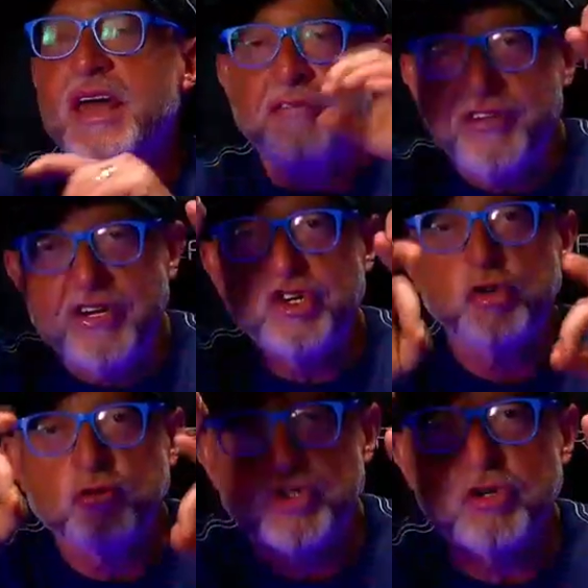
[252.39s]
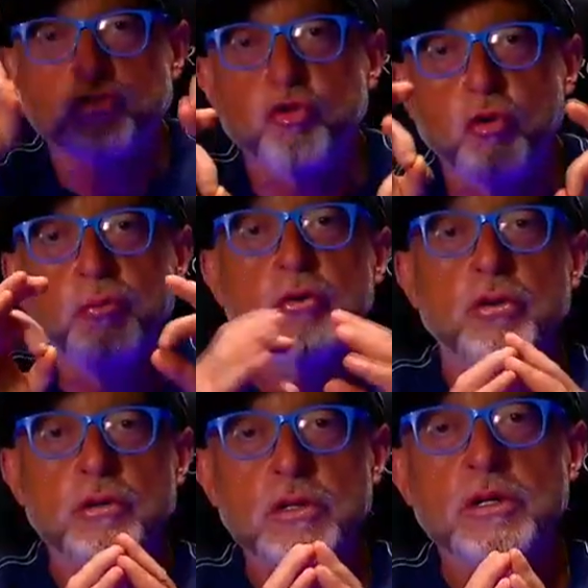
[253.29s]
que é 21 de
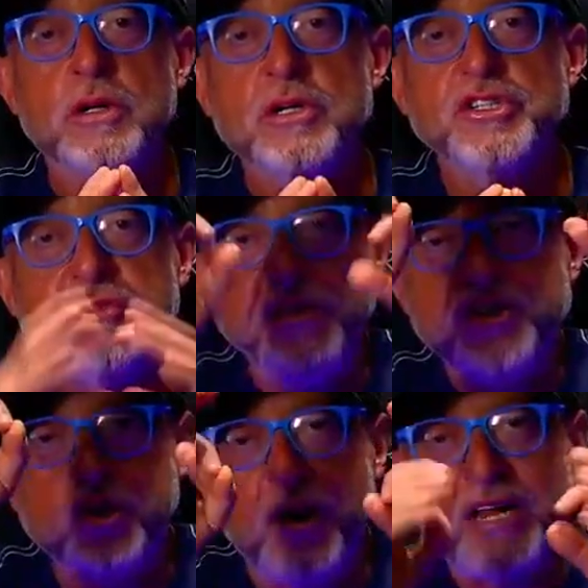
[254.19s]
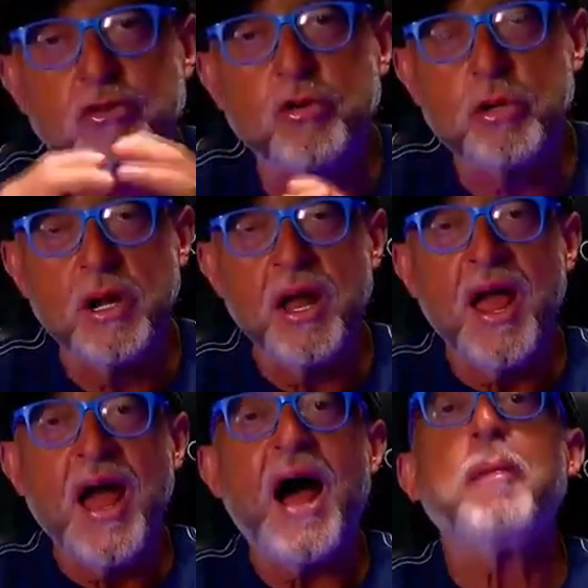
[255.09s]
outubro de 24.
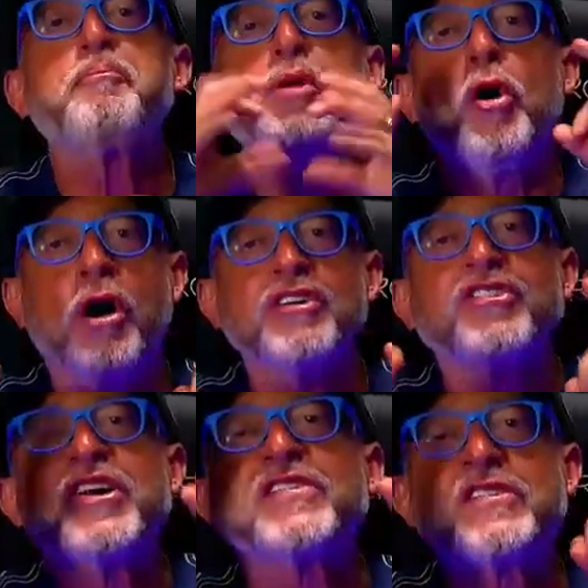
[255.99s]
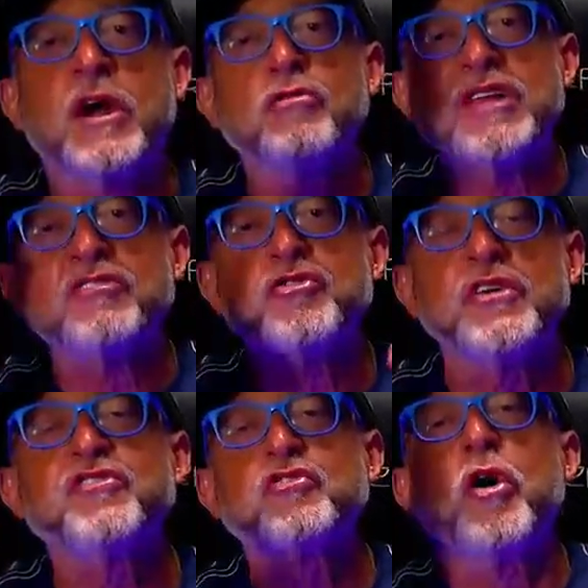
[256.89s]
A pior gestão da sua
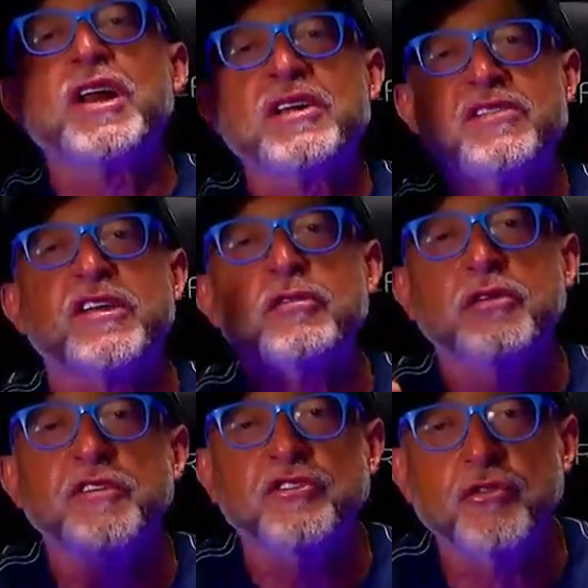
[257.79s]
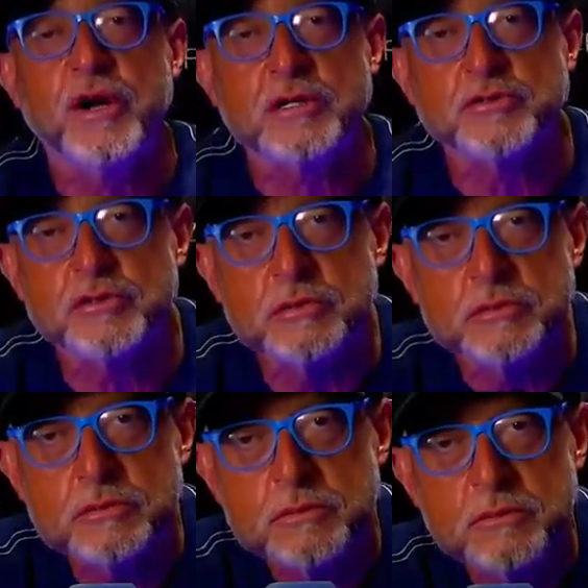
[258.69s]
história de 121 anos
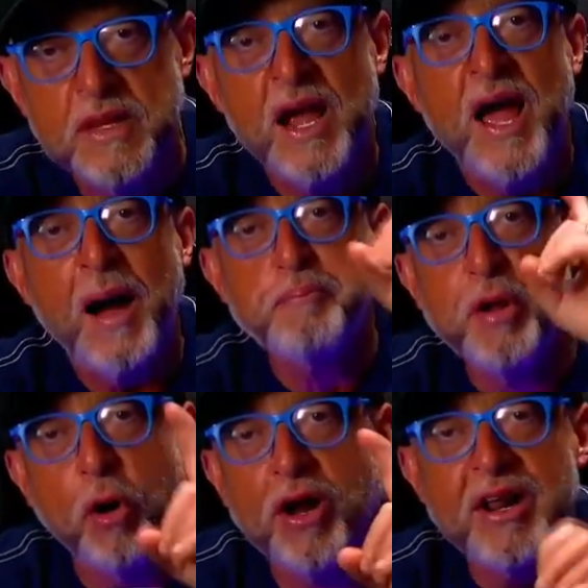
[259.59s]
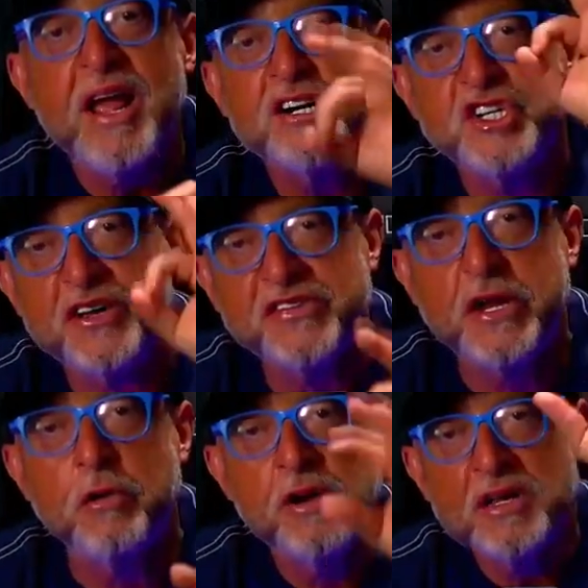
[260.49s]
a pior
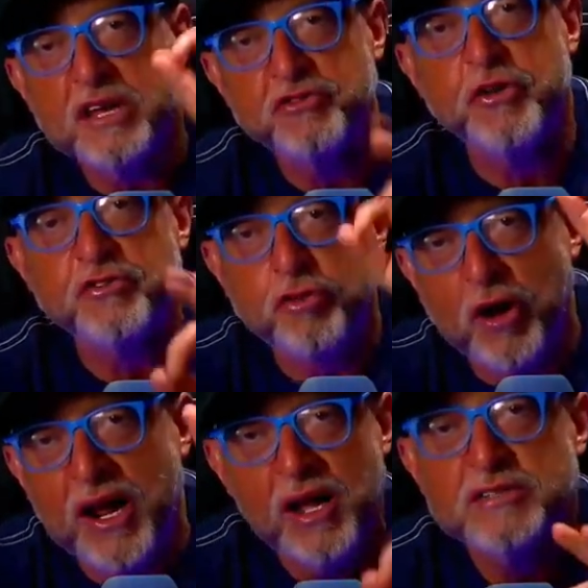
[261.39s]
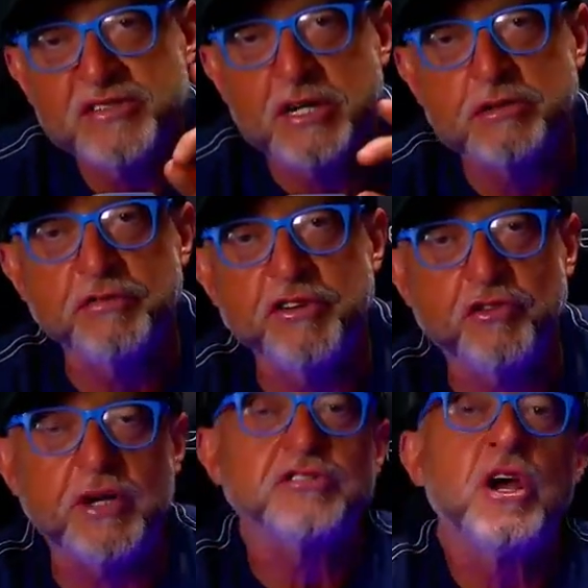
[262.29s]
gestão da sua história de
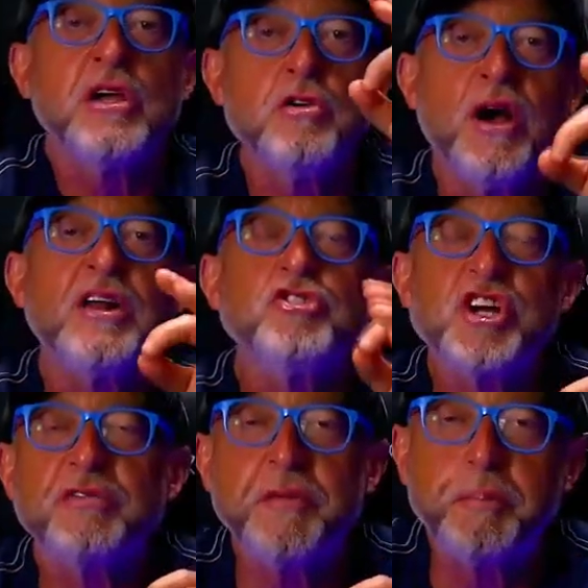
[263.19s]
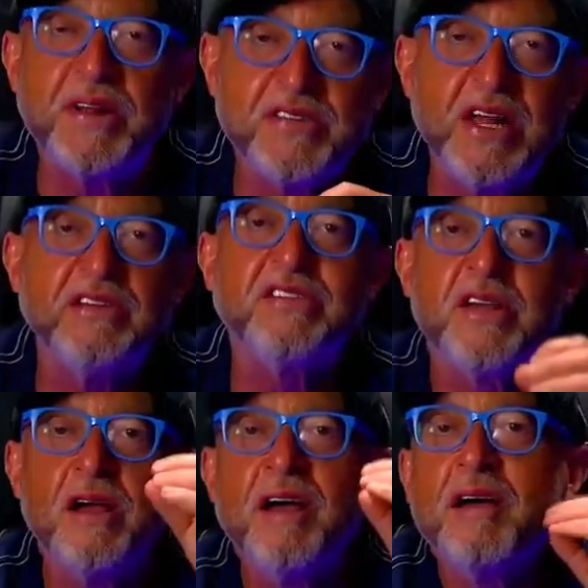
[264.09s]
121 anos. E olha, eu já vi presidentes
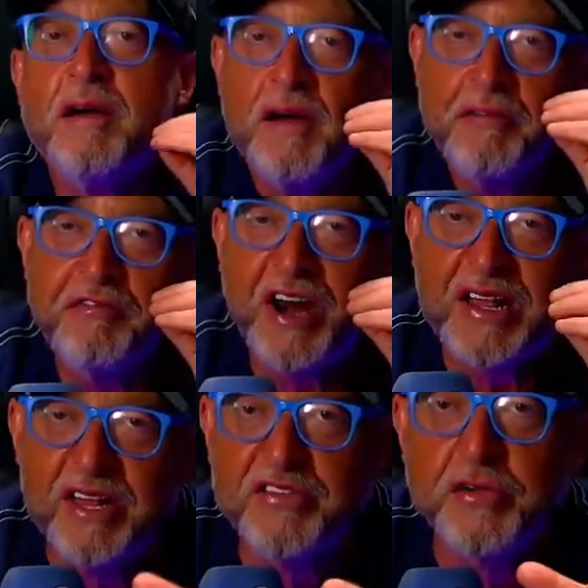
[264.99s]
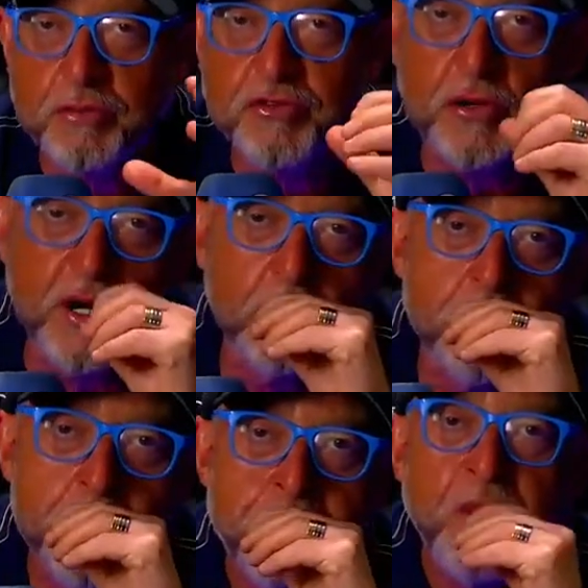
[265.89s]
fraquíssimos no Grêmio.
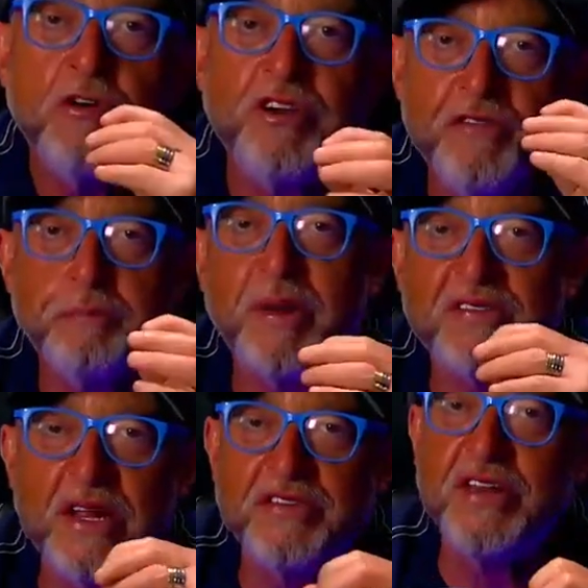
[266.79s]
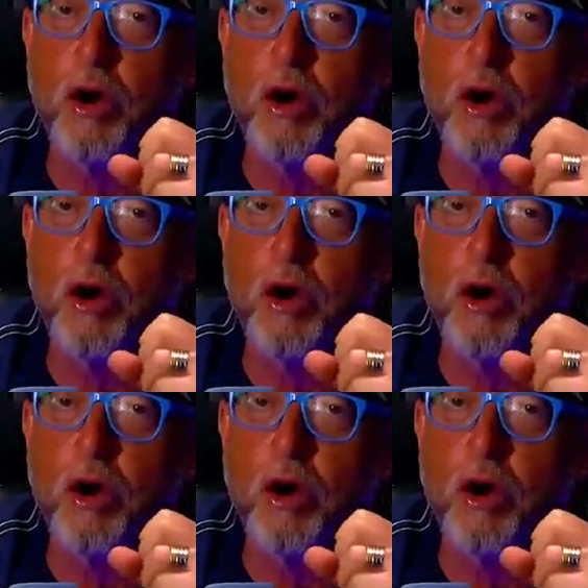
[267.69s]
Eu já vi presidentes